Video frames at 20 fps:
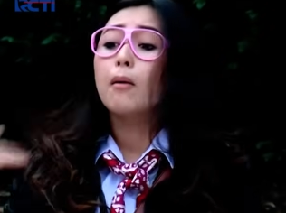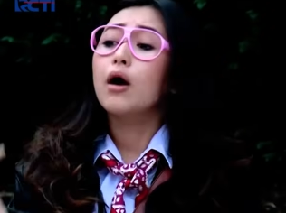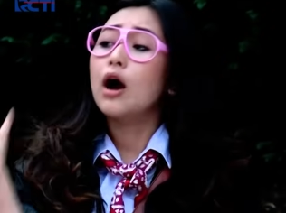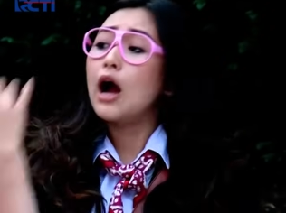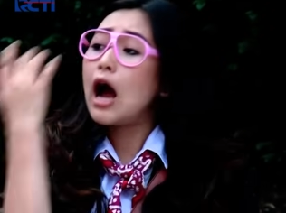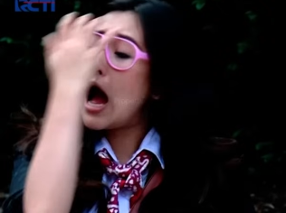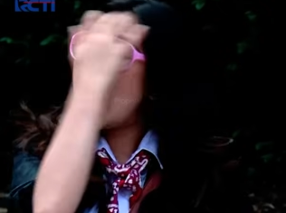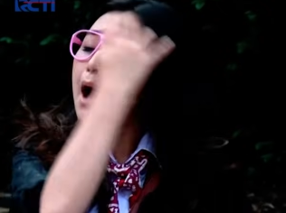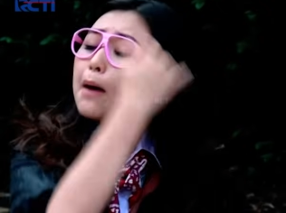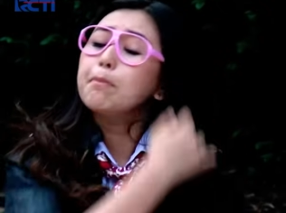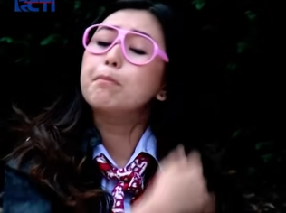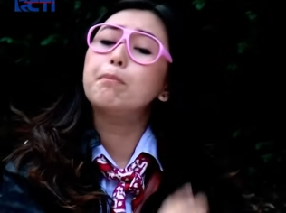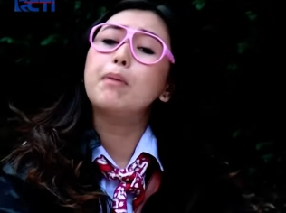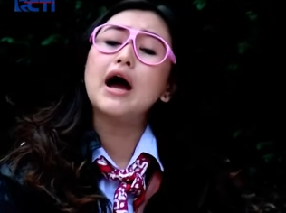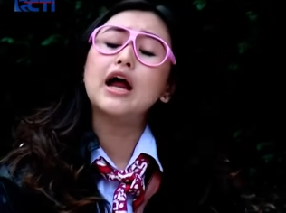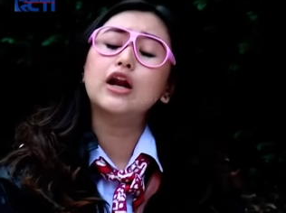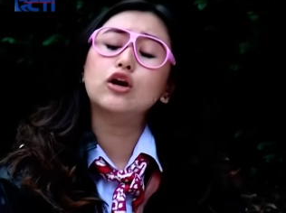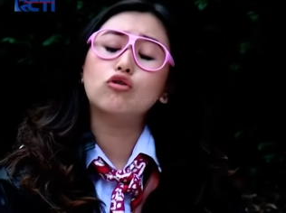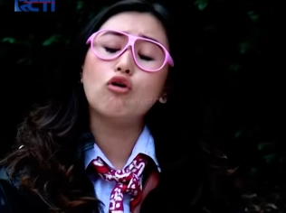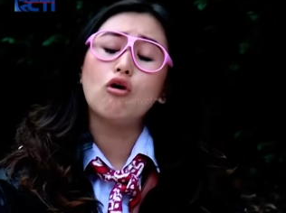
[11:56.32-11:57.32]

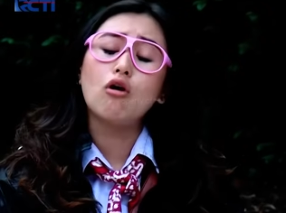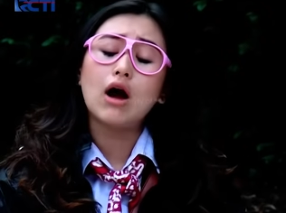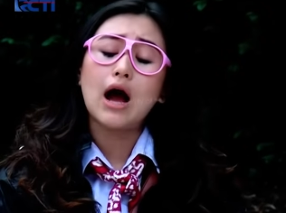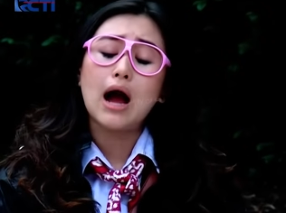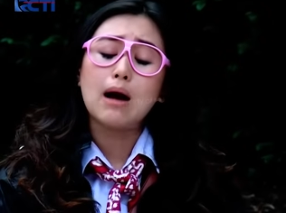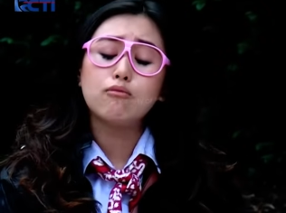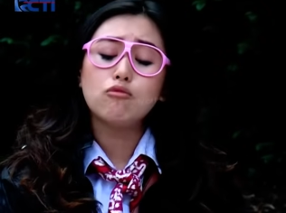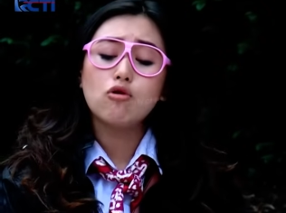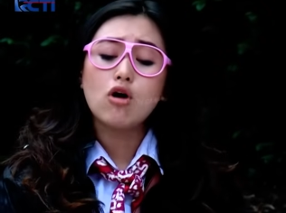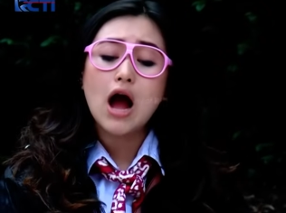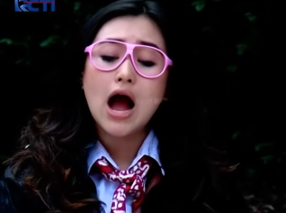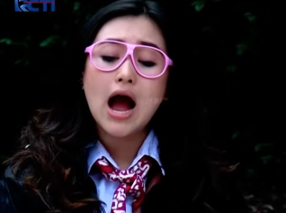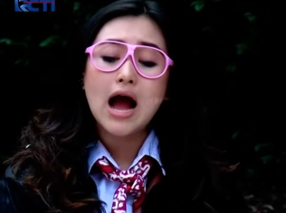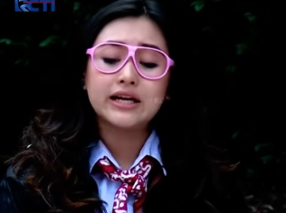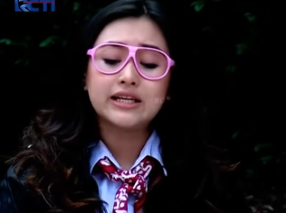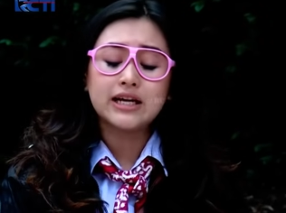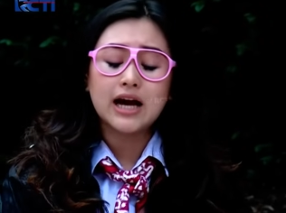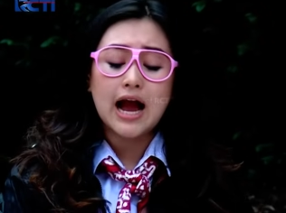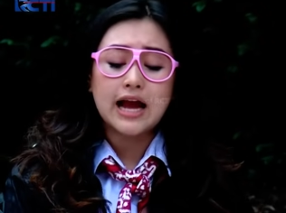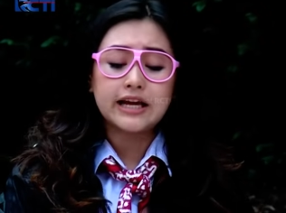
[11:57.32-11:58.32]
Kapan kok kamu nggak
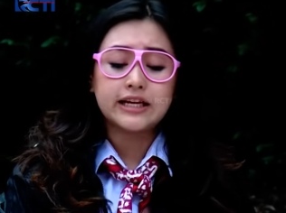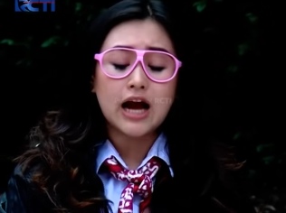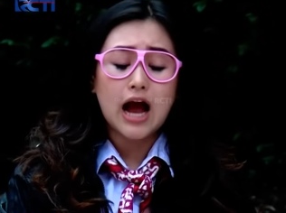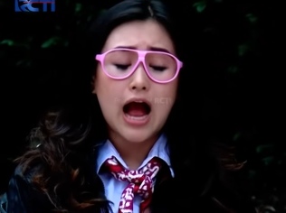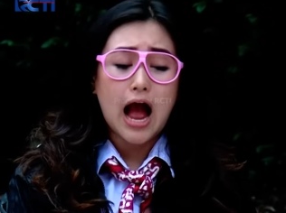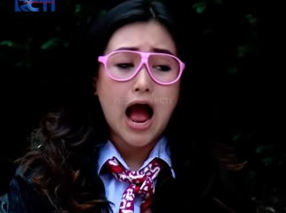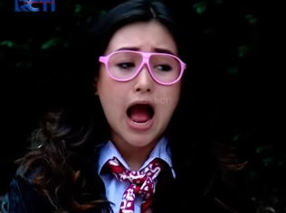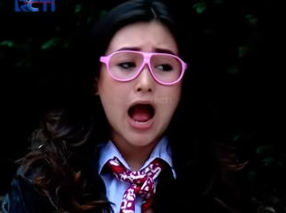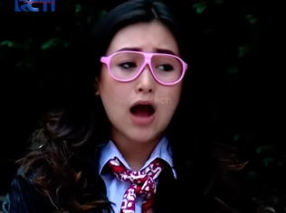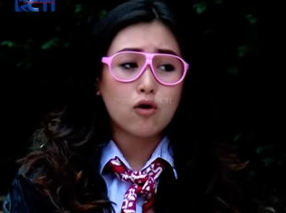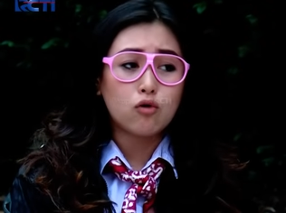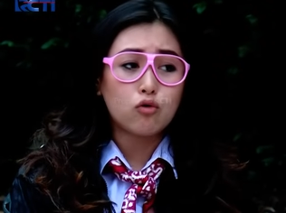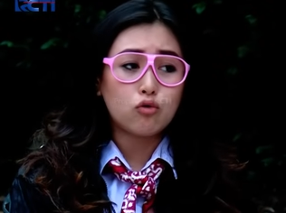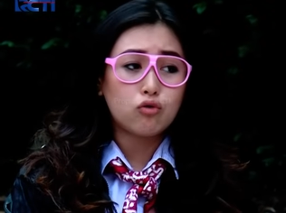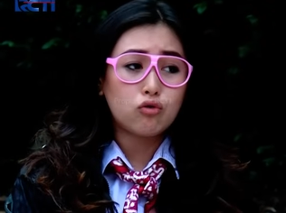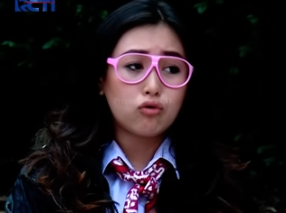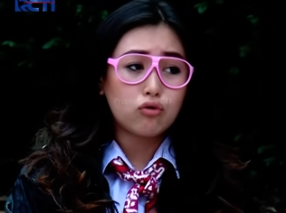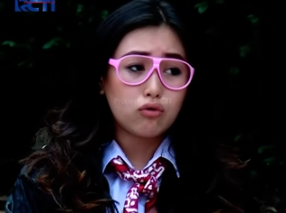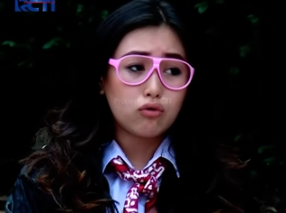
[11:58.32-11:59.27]
ngajak-ngajak aku?